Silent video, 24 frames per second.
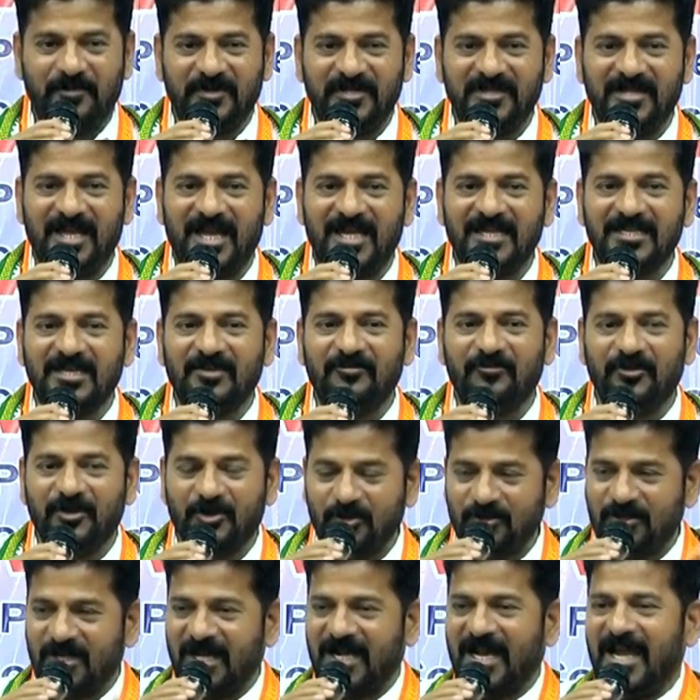చెప్పిన దానికి
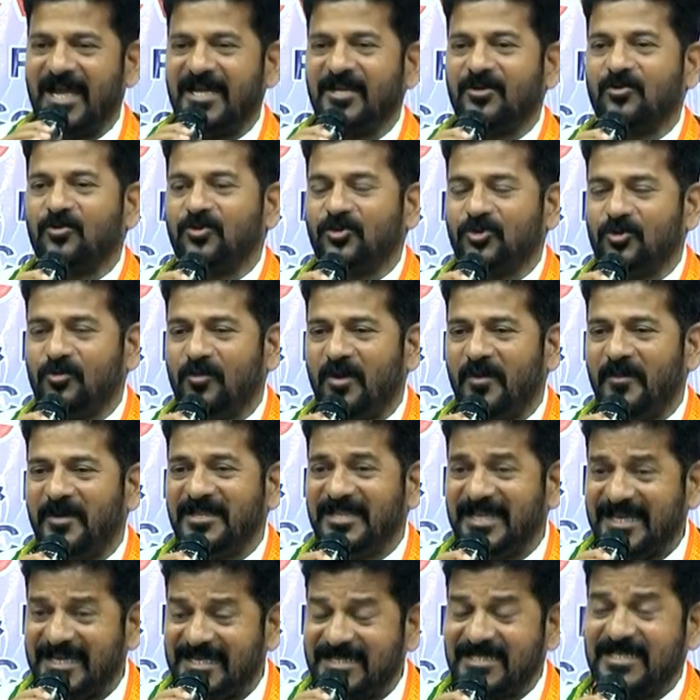విరుద్ధంగా ఆయన కుటుంబం
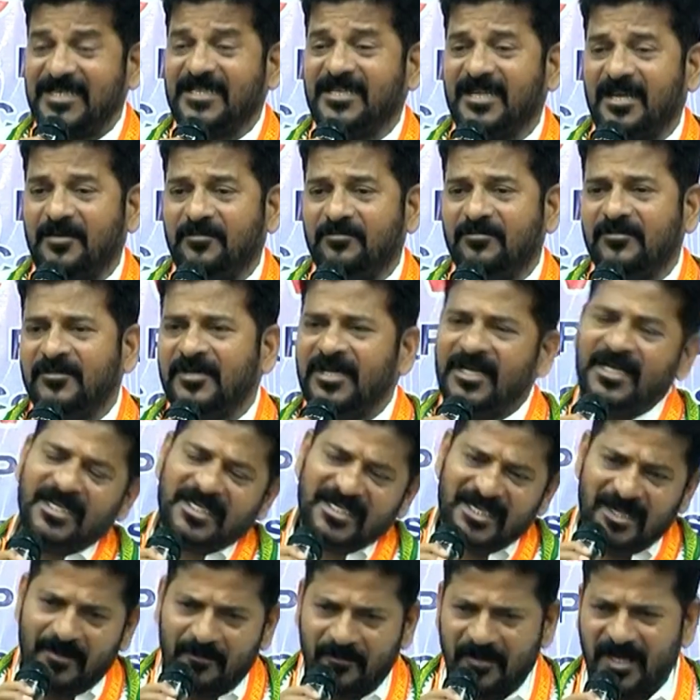అంతా ఎట్ ఏ టైం
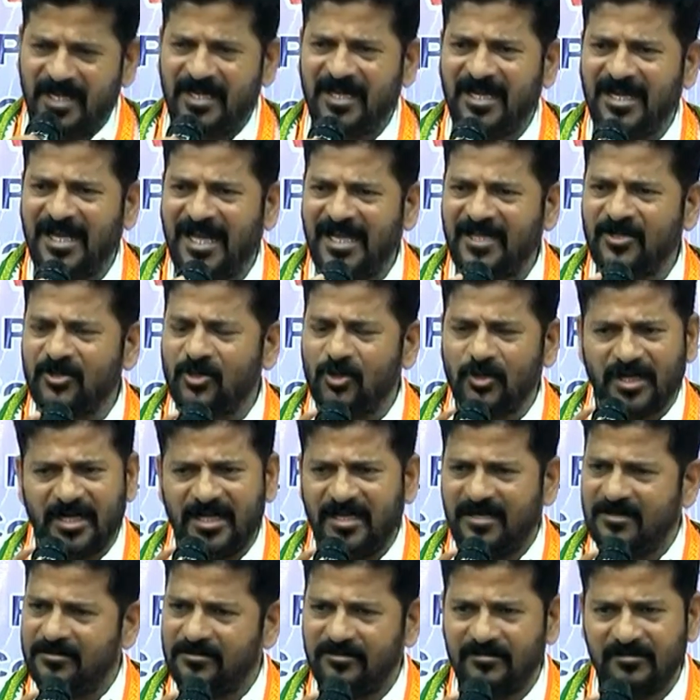ఎమ్మెల్యేలు అయిన
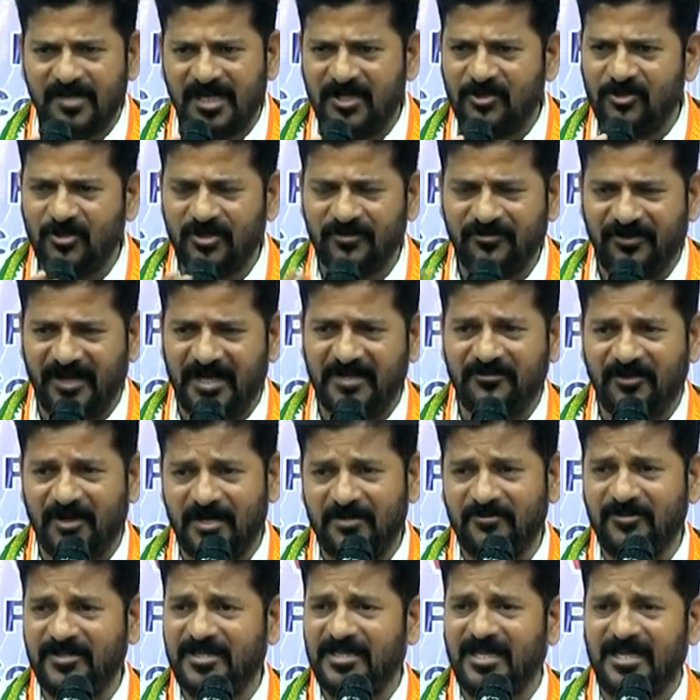ఓకే ఐ డోంట్ ఫైండ్
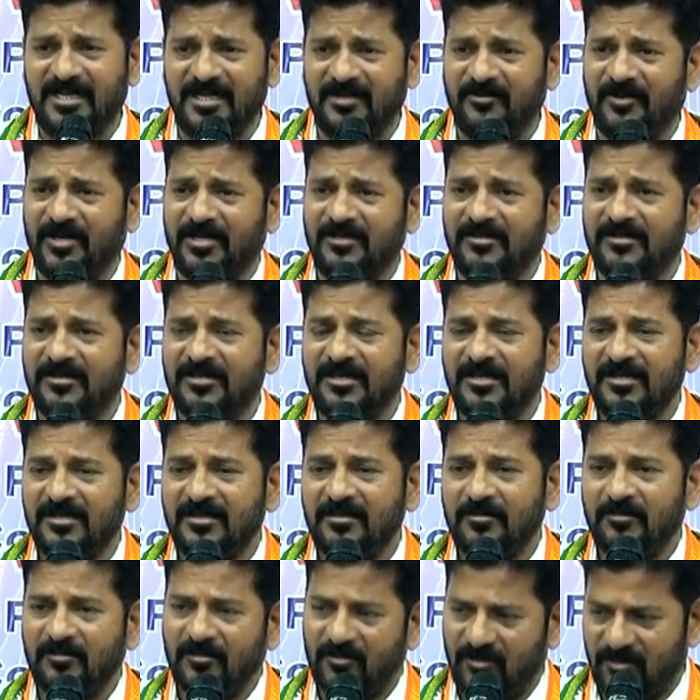ఫాల్ట్ విత్ ఎనీ వన్
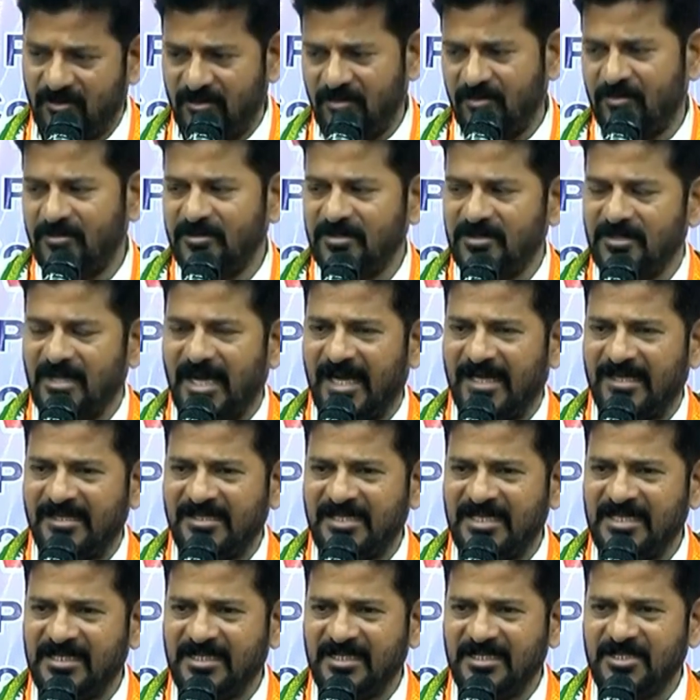ఆయన
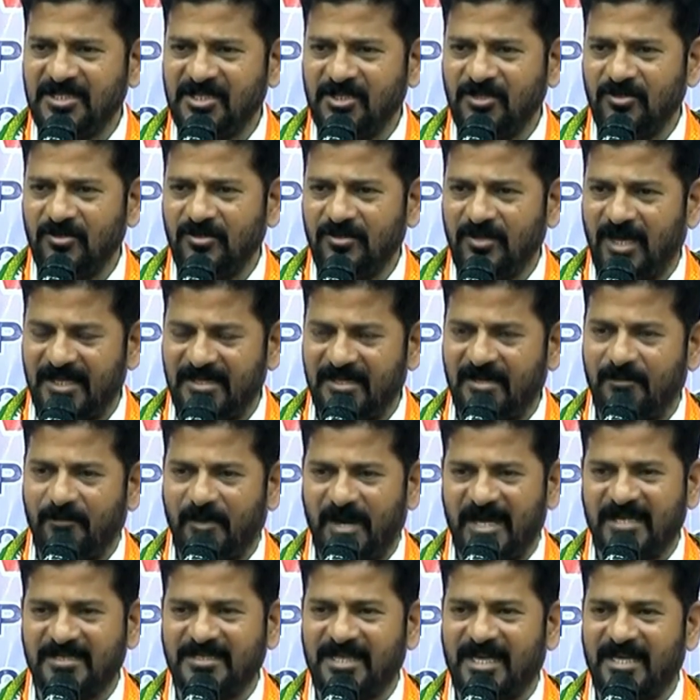సీట్ ఇచ్చిండు అది
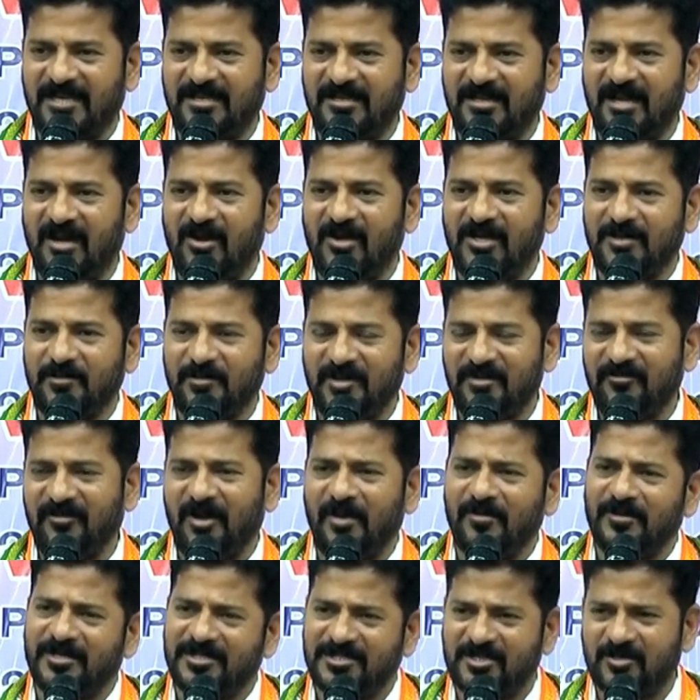పార్టీ అయినది కాబట్టి
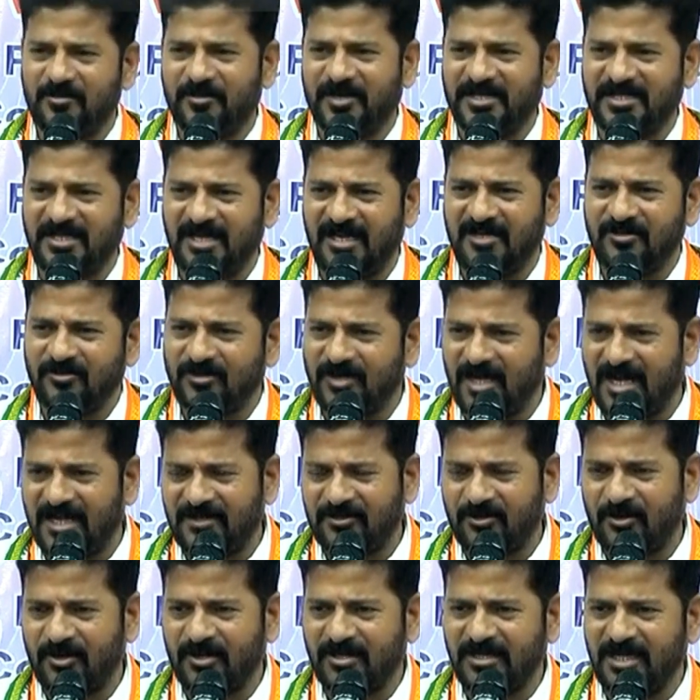బీఫామ్లు ఇచ్చిండు ప్రజలు అనుకున్న
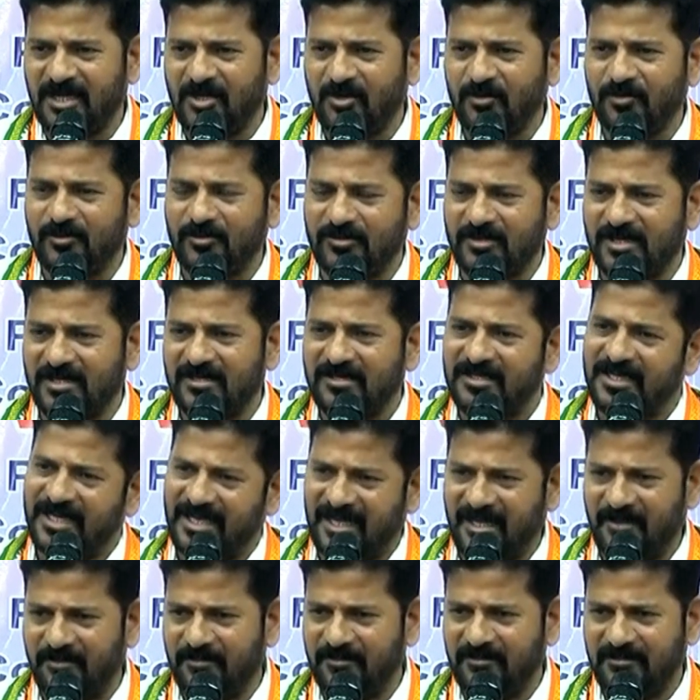అంతవరకు నేను ఒప్పుకుంటాను
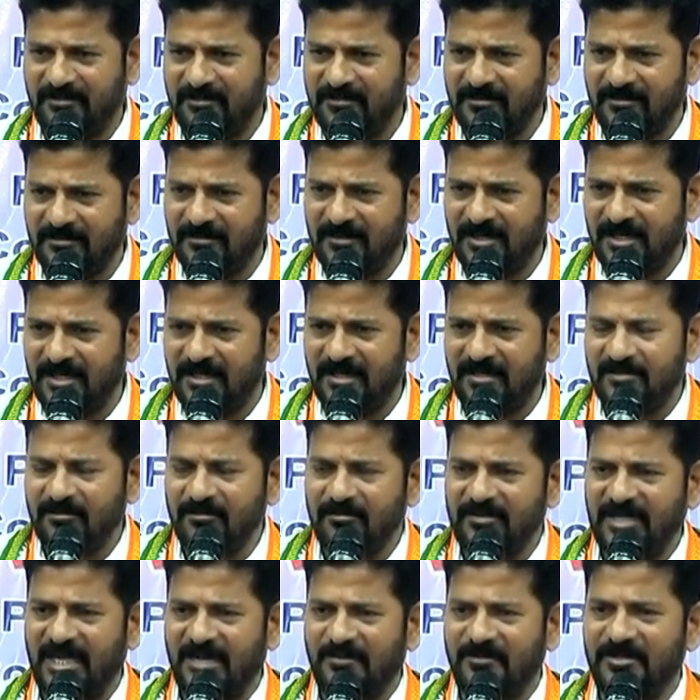నేనేం
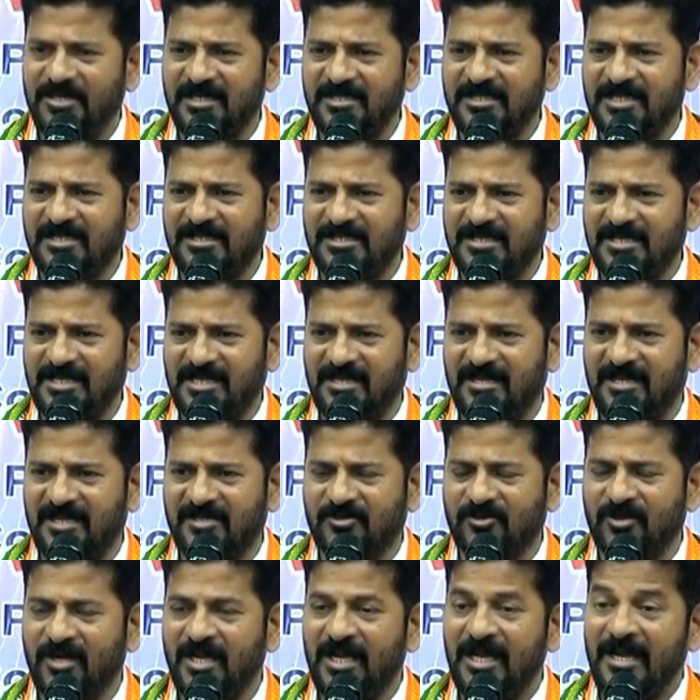దాని మీద చర్చ
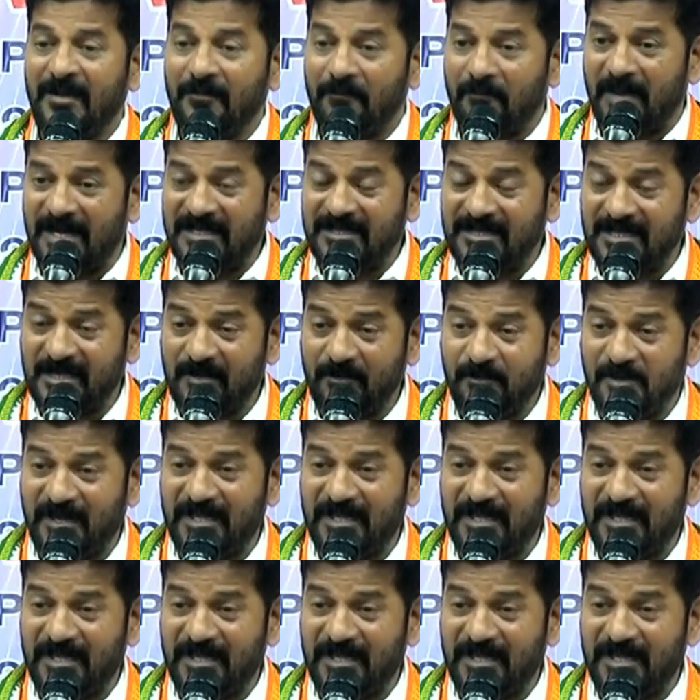చేయదలుచుకుంటాను మంత్రి